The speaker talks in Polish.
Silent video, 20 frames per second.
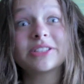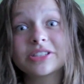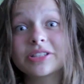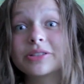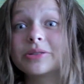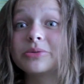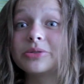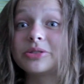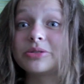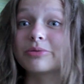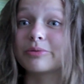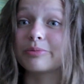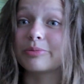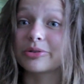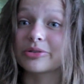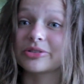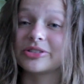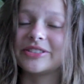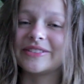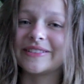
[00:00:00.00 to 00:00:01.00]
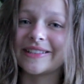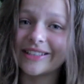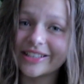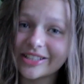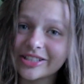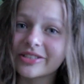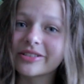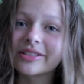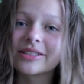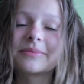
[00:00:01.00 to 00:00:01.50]
jeszcze nudziło, bo rodzice
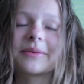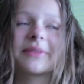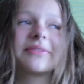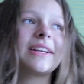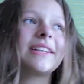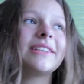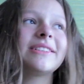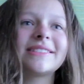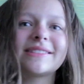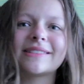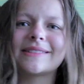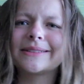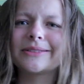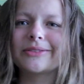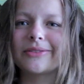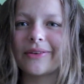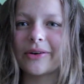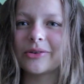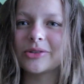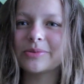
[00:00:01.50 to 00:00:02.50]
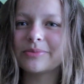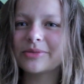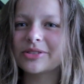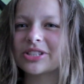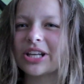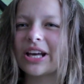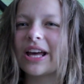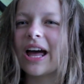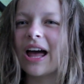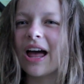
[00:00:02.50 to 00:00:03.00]
jeszcze rozmawiali i zdecydowałyśmy,
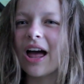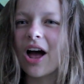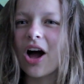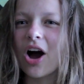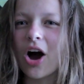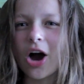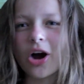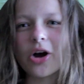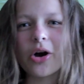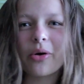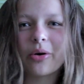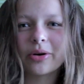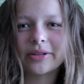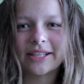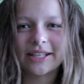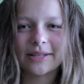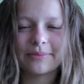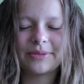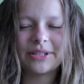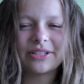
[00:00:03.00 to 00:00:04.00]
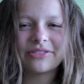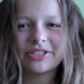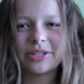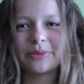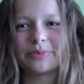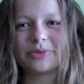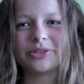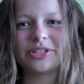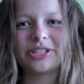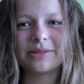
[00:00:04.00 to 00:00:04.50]
że około tak pierwszej
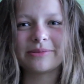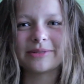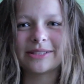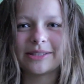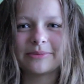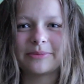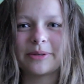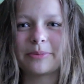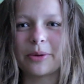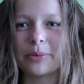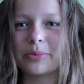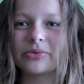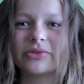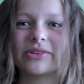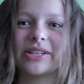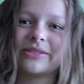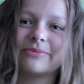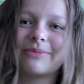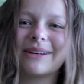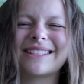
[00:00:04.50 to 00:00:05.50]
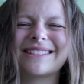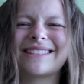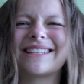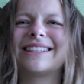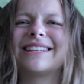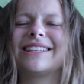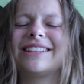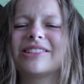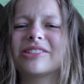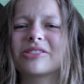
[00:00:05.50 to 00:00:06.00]
pójdziemy sobie popływać w
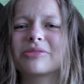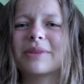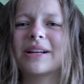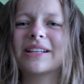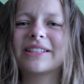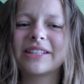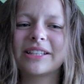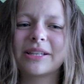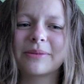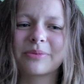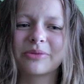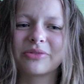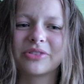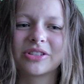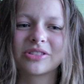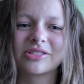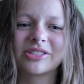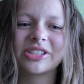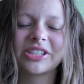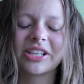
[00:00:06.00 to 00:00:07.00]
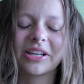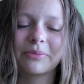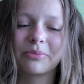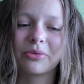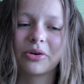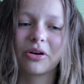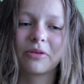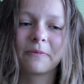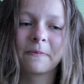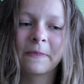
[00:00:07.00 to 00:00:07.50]
basenie i normalnie nie powinno się,
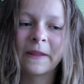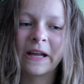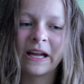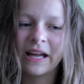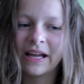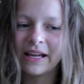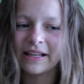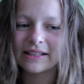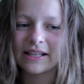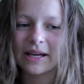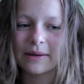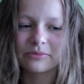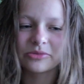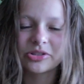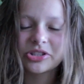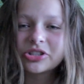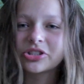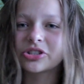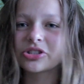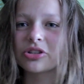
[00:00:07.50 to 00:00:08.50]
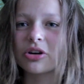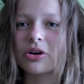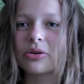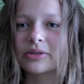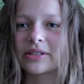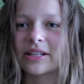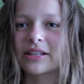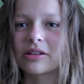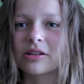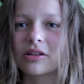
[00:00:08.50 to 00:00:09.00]
bo tam czyszczą
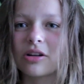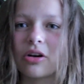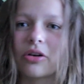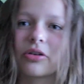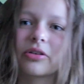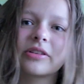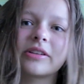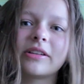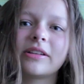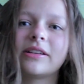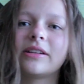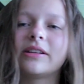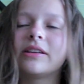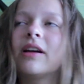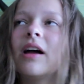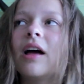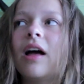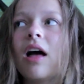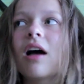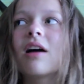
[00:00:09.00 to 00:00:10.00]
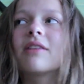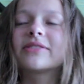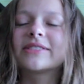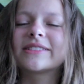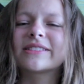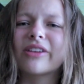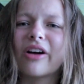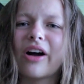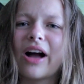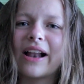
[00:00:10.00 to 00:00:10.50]
i ten chlor i
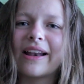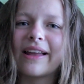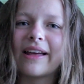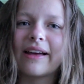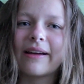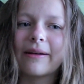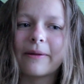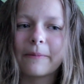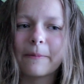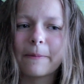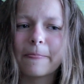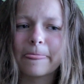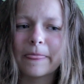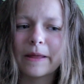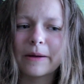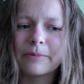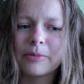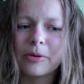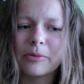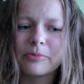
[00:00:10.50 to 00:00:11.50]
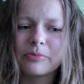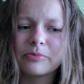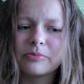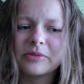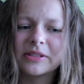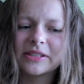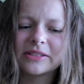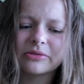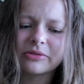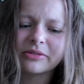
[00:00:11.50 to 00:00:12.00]
wszystko, ale bo
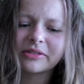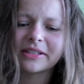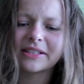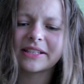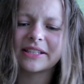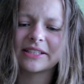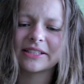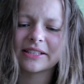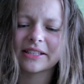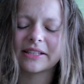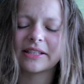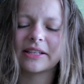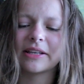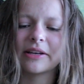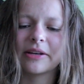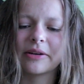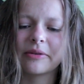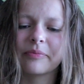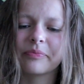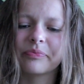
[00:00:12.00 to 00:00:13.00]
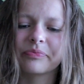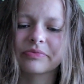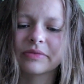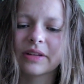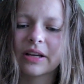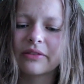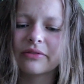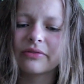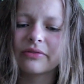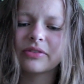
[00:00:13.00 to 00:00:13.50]
jest tu jakieś takie mm,
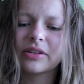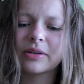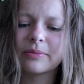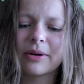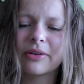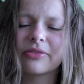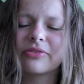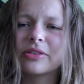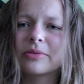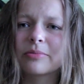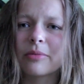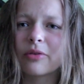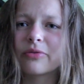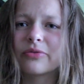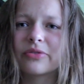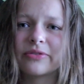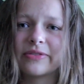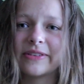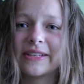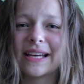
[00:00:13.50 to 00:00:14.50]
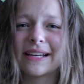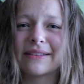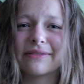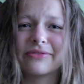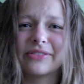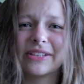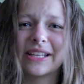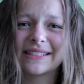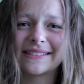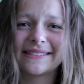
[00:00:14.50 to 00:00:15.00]
chyba firmowy wyja
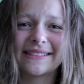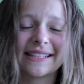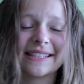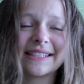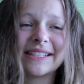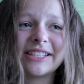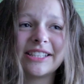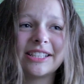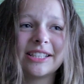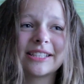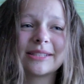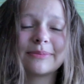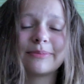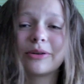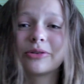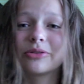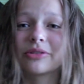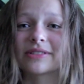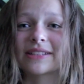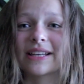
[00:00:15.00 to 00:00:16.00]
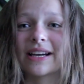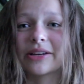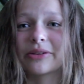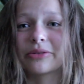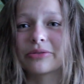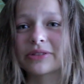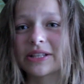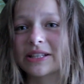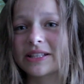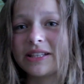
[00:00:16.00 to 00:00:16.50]
wyjazd jakiś i jest pełno
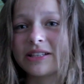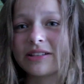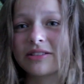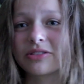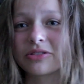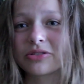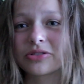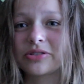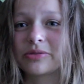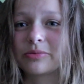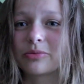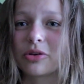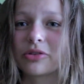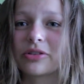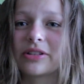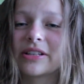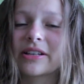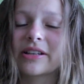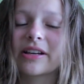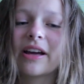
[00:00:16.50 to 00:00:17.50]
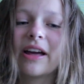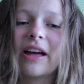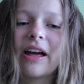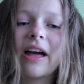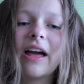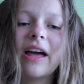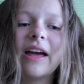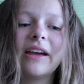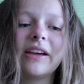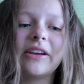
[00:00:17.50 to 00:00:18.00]
tajów takich dość młodych
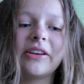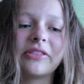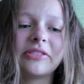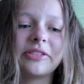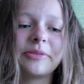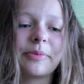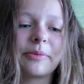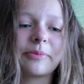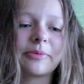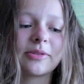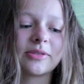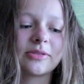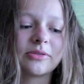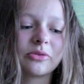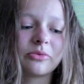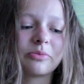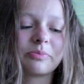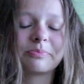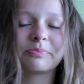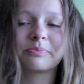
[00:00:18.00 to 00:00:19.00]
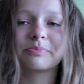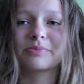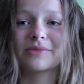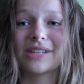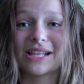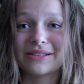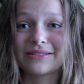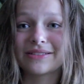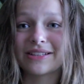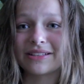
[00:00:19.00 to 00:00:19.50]
i oni po prostu
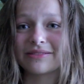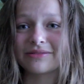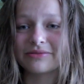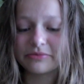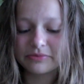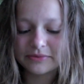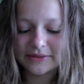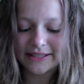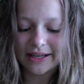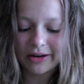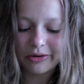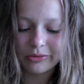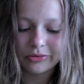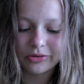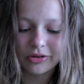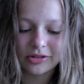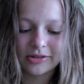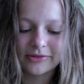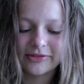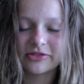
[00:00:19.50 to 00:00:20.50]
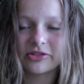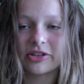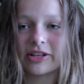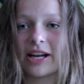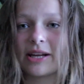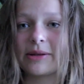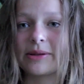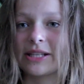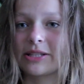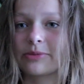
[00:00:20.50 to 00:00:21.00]
te, te, całą noc
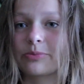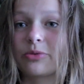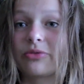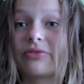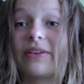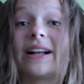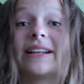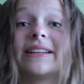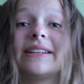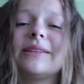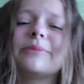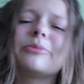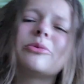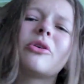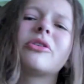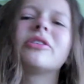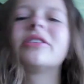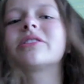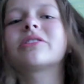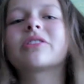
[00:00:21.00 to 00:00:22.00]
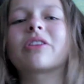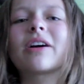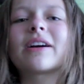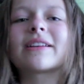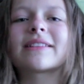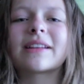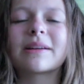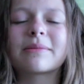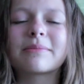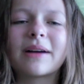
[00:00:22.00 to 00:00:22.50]
wczoraj też pływali i było ich
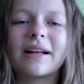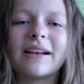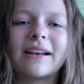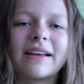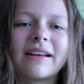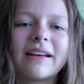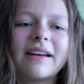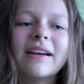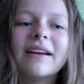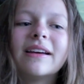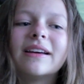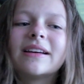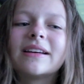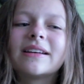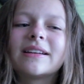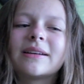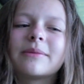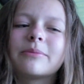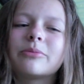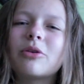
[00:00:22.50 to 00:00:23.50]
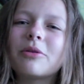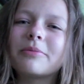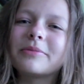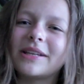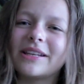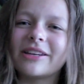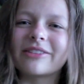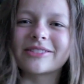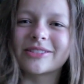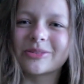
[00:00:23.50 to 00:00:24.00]
trochę tam, ale było
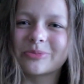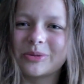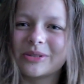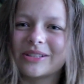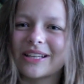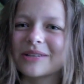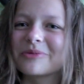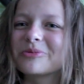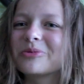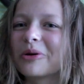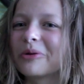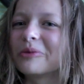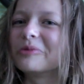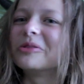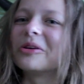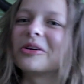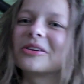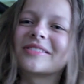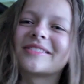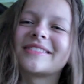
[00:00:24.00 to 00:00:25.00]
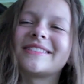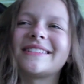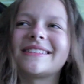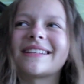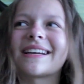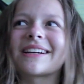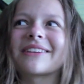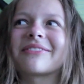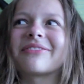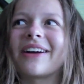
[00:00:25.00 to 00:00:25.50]
mniej osób i tak było noc i
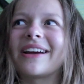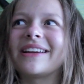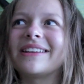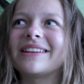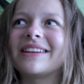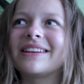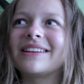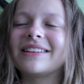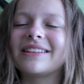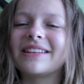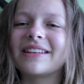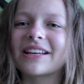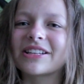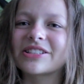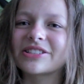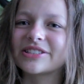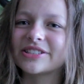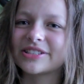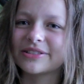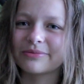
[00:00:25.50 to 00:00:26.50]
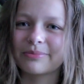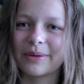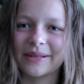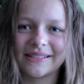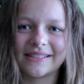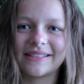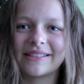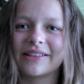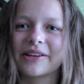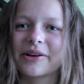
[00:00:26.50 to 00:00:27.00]
tak fajniej i ja jeszcze się w
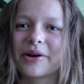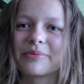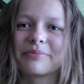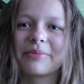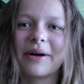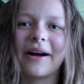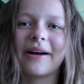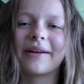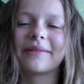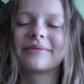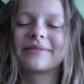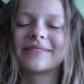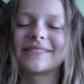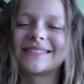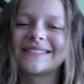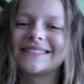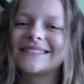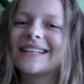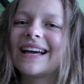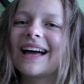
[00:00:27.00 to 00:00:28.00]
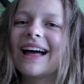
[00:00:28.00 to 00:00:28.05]
basenie nie kąpałam, więc...